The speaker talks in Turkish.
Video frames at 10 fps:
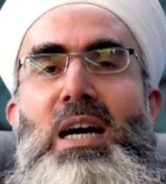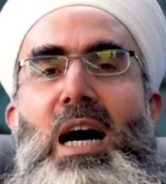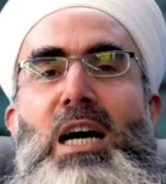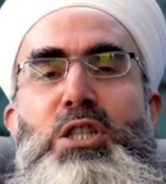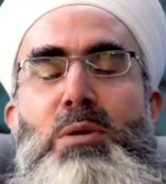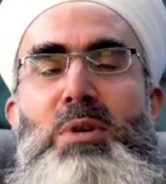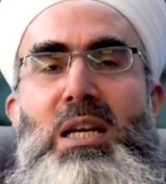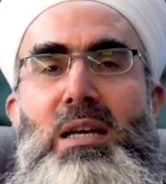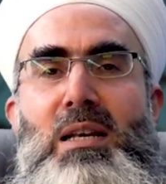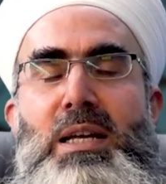
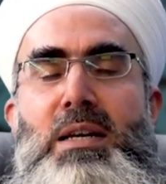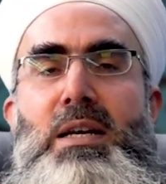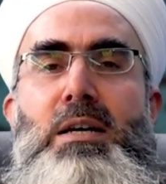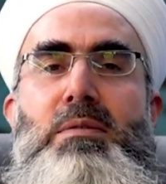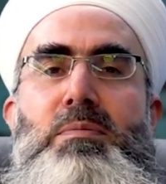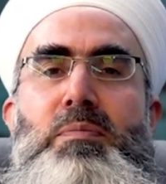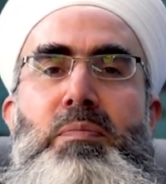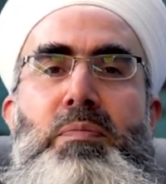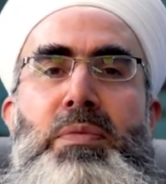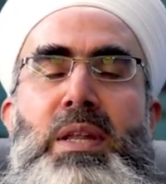acemiliklerine,
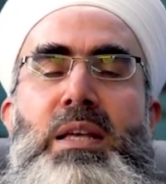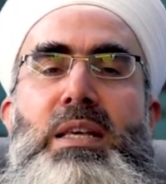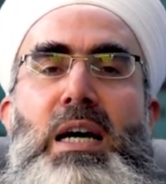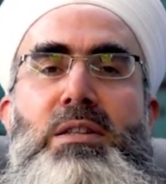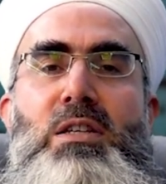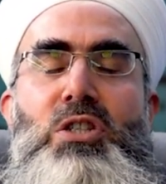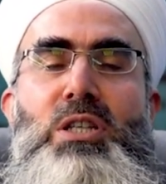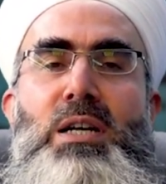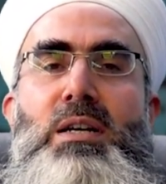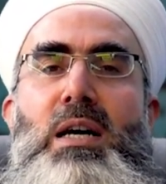
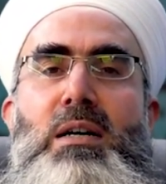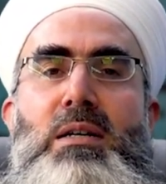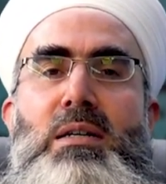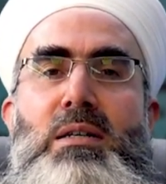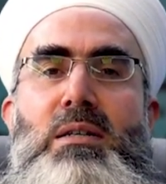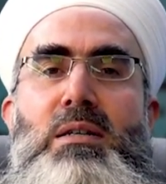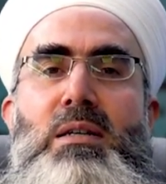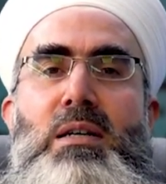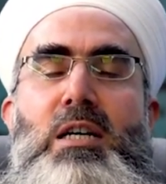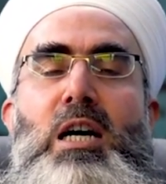yanlışlarına,
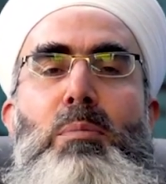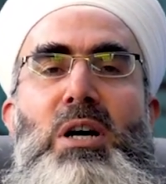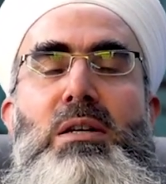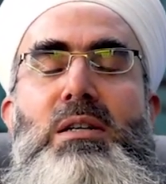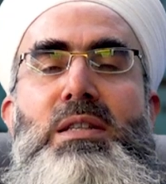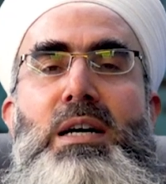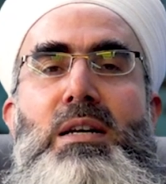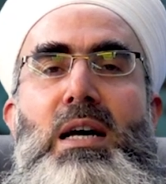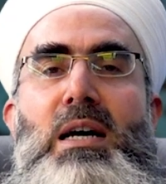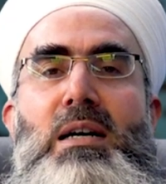
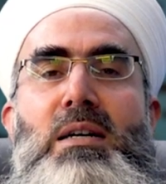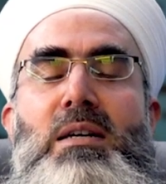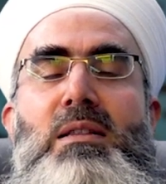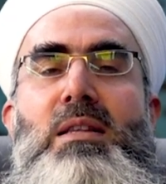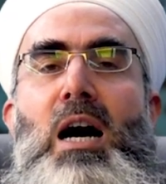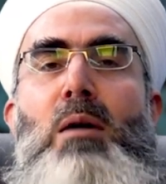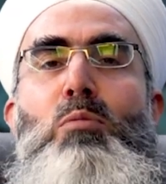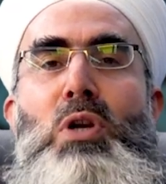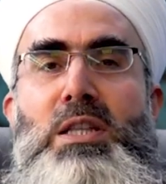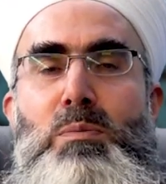kabalıklarına
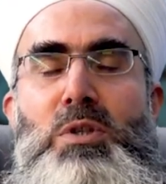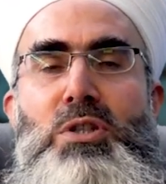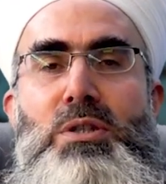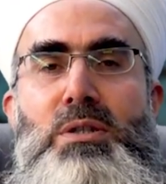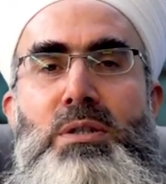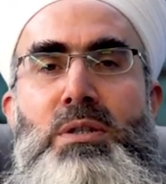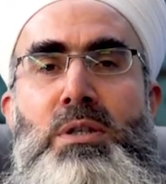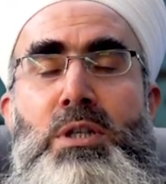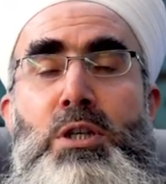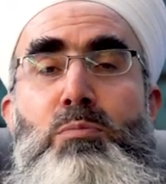tahammül etmiş,
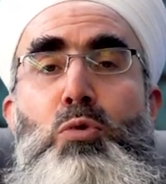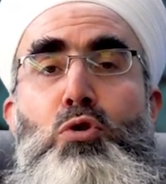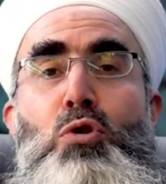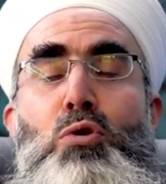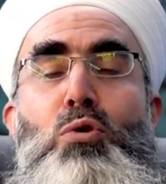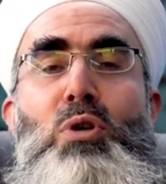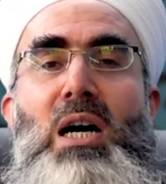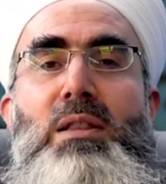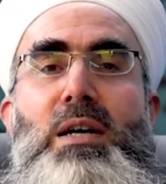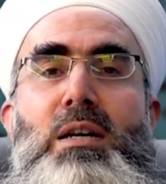bütün
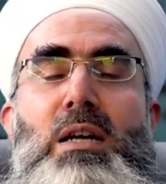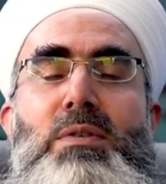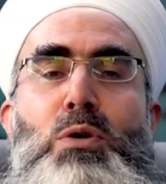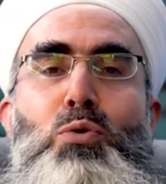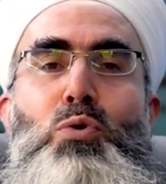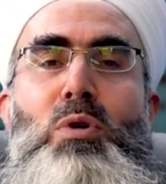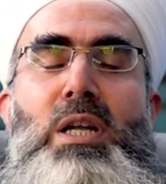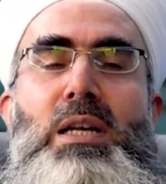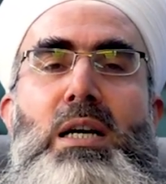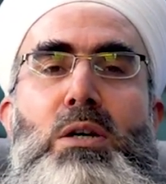günahlarına ve
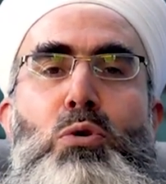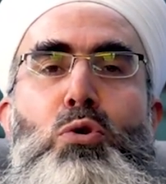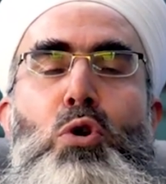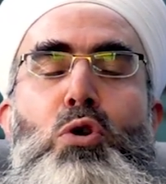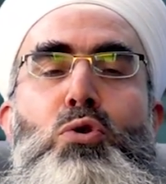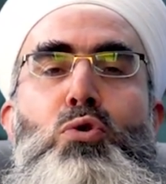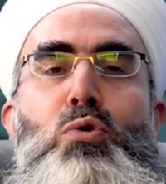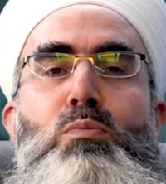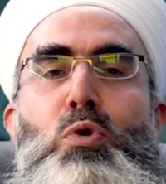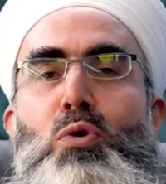kusurlarına göz
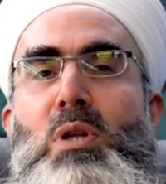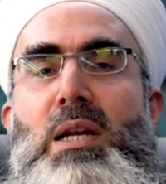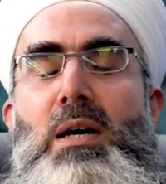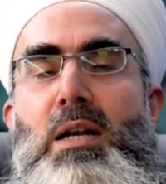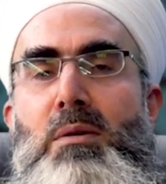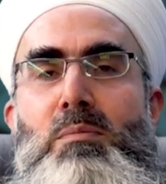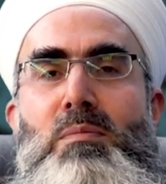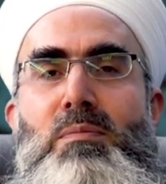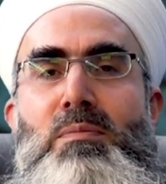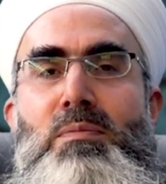yummuş olan
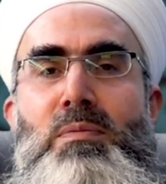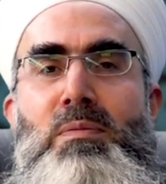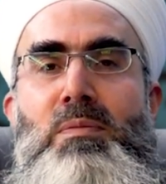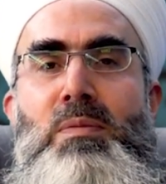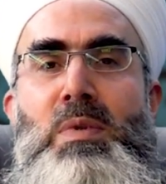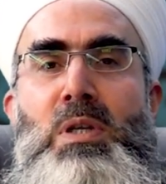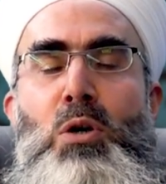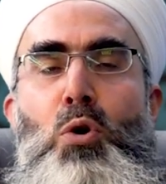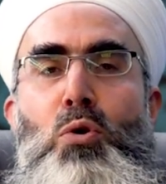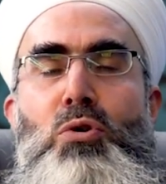hanım,
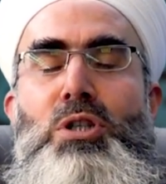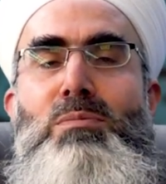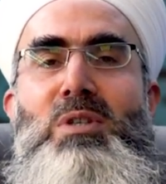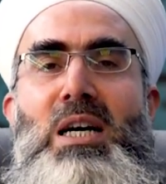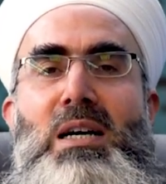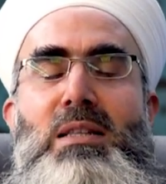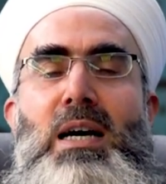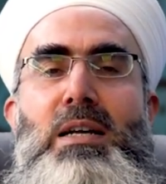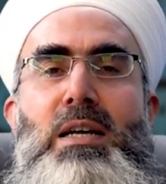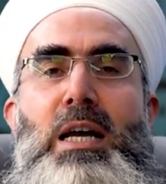onu şimdiye
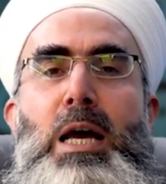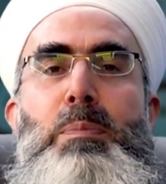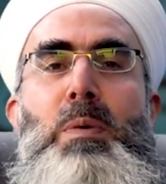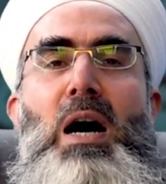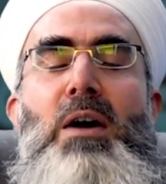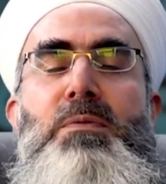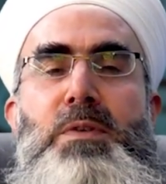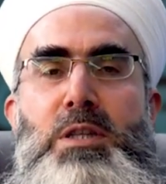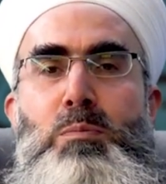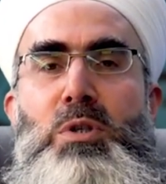kadar hep
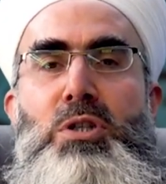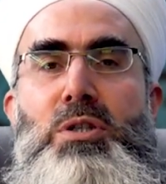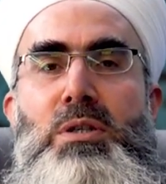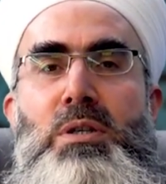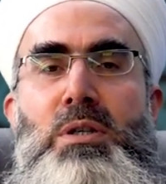affetmiş,